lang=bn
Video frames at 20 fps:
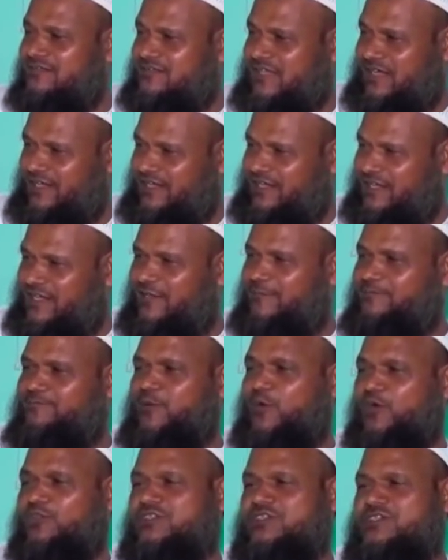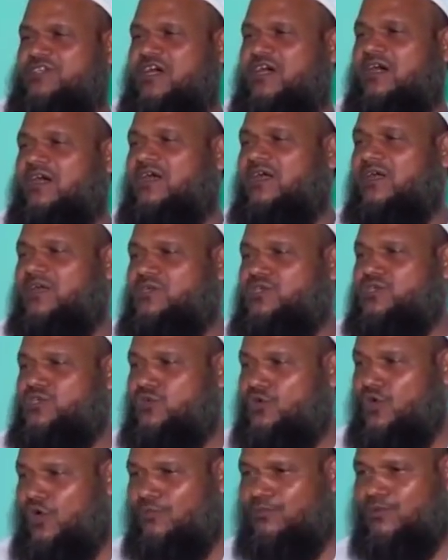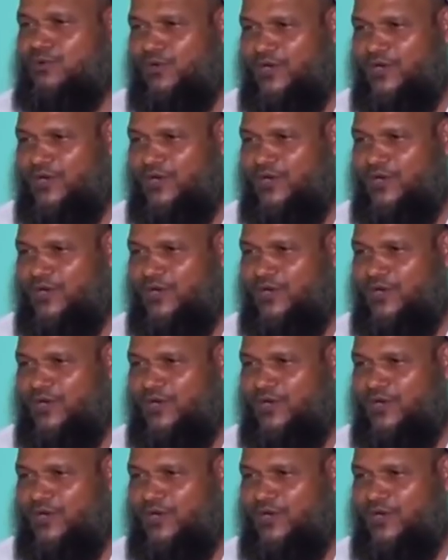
তাই এই পথটা সুগম